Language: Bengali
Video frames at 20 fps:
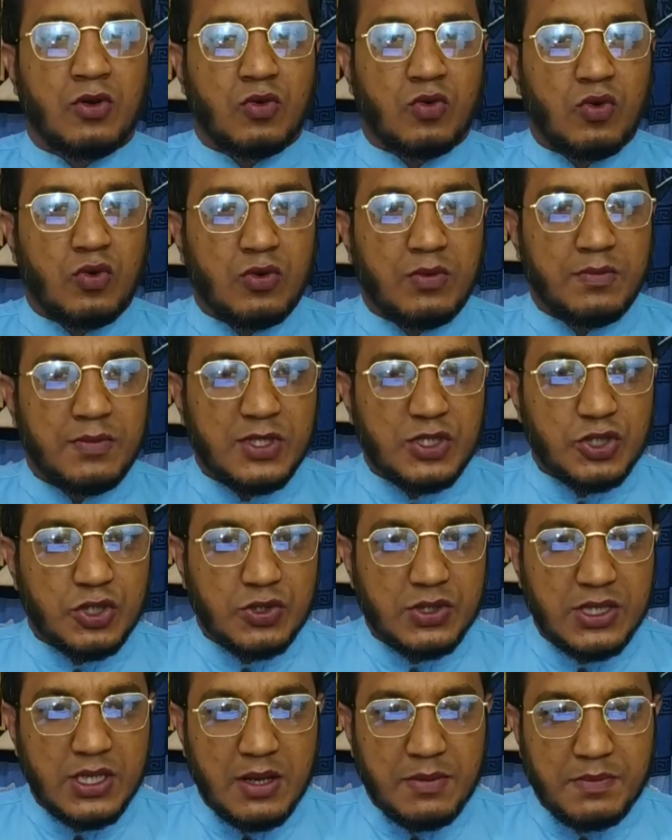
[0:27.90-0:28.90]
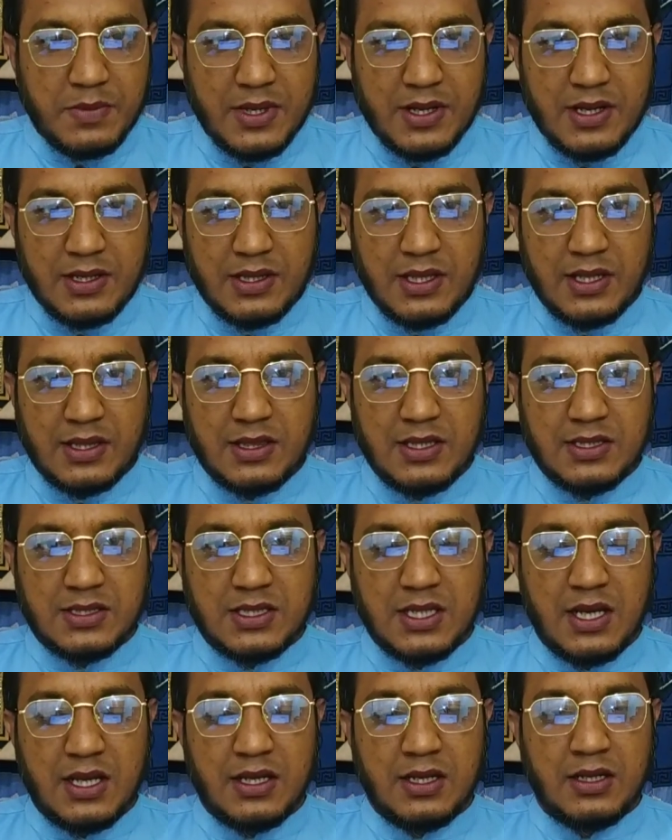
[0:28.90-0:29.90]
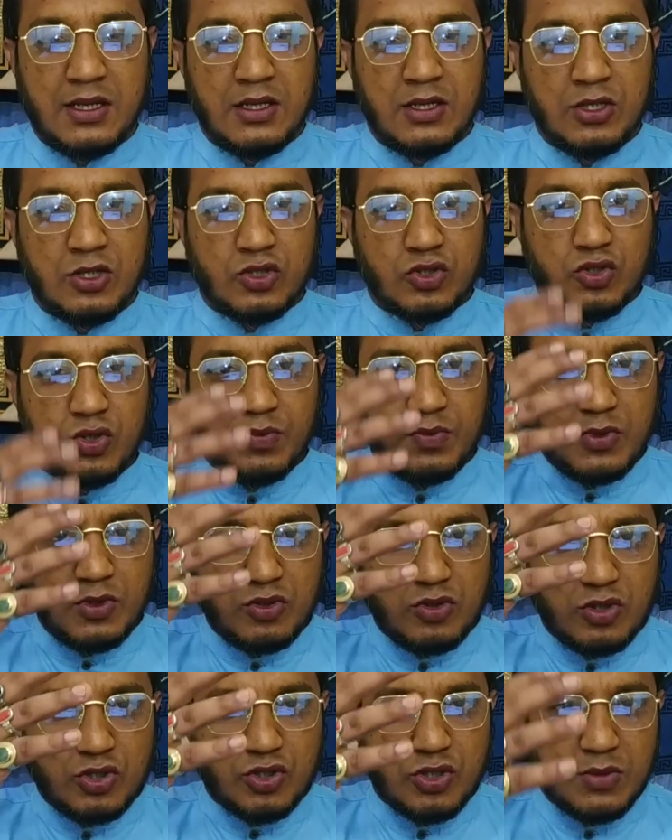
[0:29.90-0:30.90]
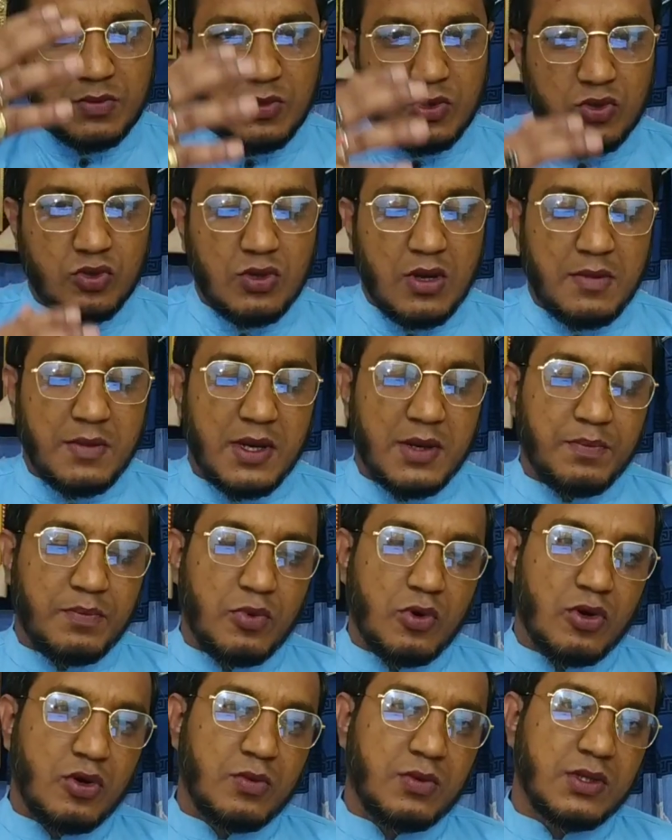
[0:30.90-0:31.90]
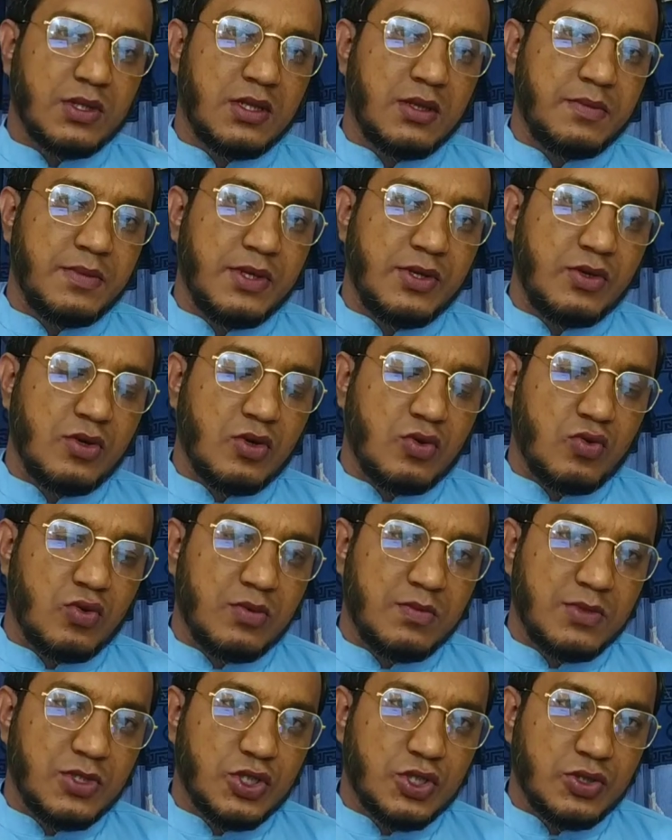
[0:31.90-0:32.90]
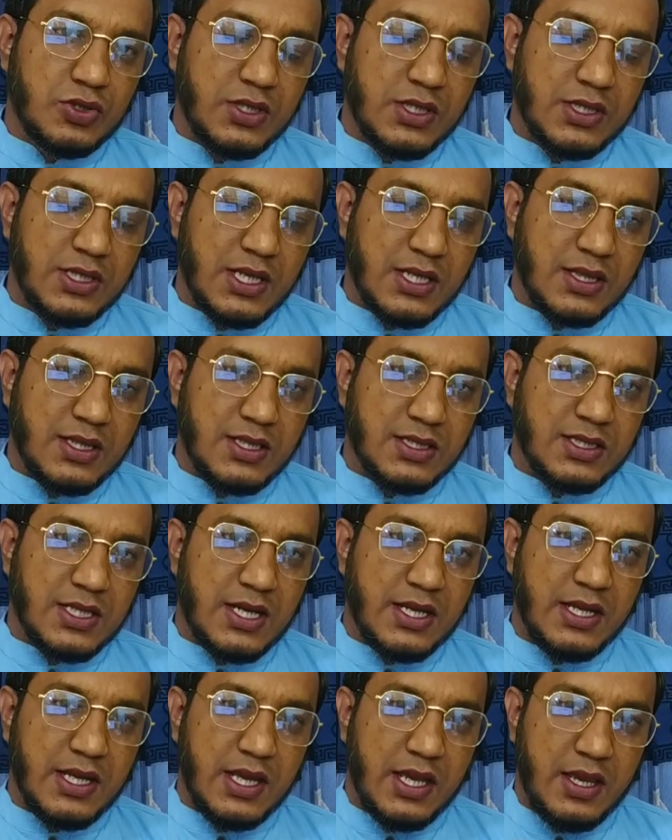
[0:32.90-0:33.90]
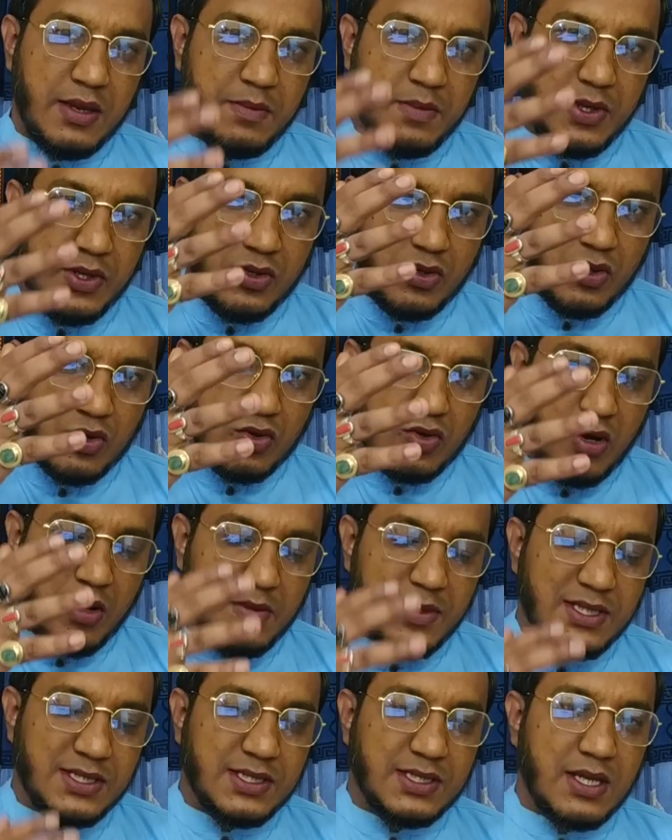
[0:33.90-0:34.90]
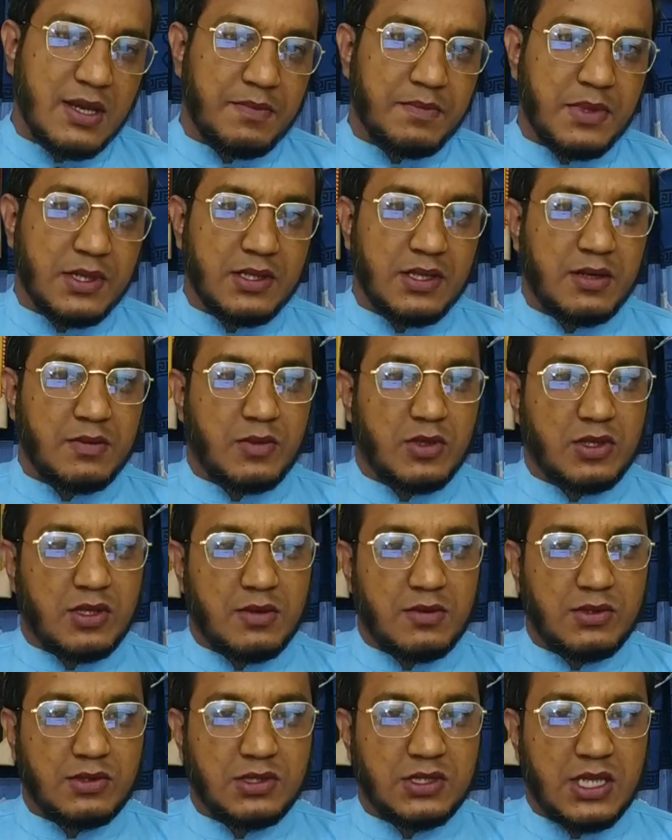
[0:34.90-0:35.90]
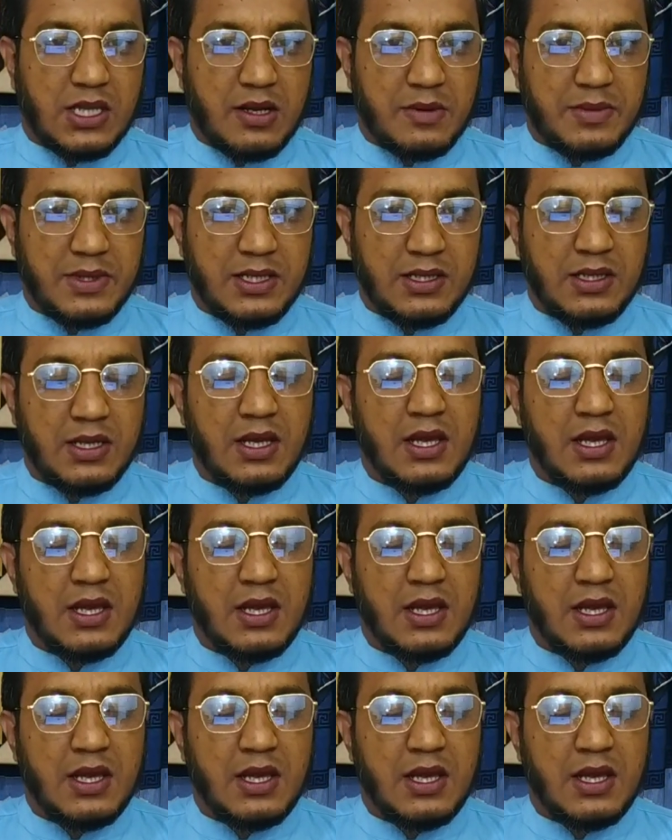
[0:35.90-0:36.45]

কোন বিষয় নিয়ে আপনারা দেখতে চান সুপ্রিয় দর্শক বন্ধু আমার পরবর্তী ভিডিও কোন বিষয় নিয়ে দেখতে চান এই ভিডিওর কমেন্টসে আপনাদের মতামত জানাবেন